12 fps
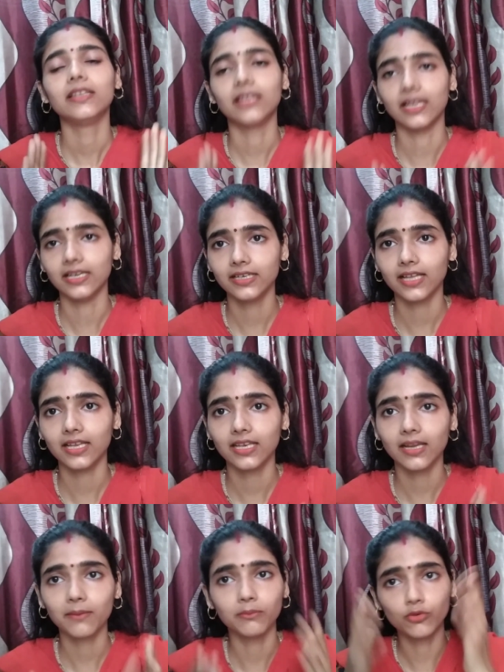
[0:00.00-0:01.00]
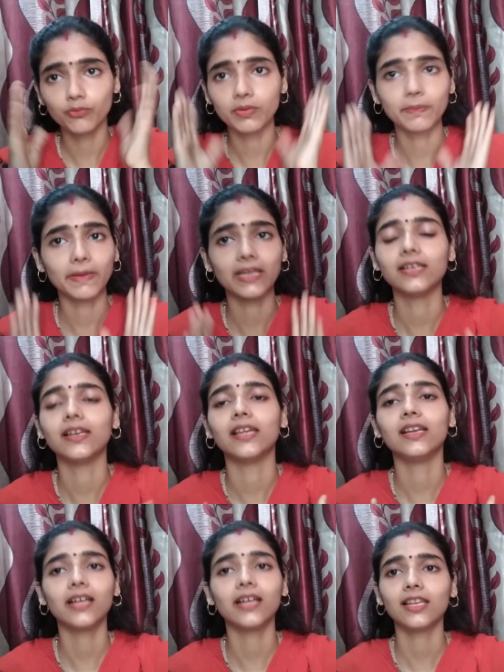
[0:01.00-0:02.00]
नहीं डालना मुंह पे पानी
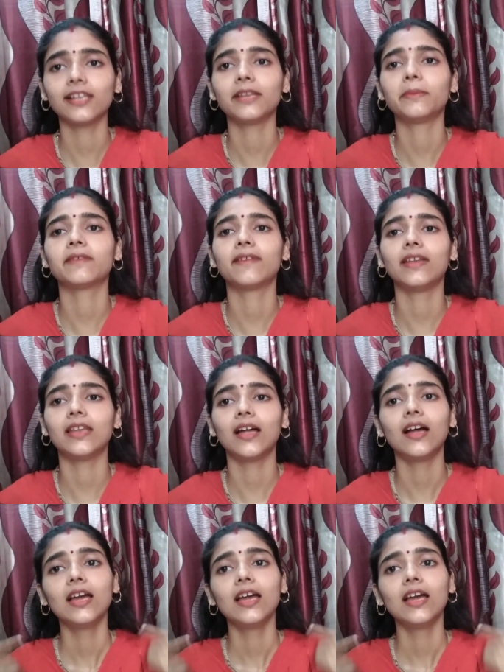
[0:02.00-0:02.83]
नहीं डालना नमक वाला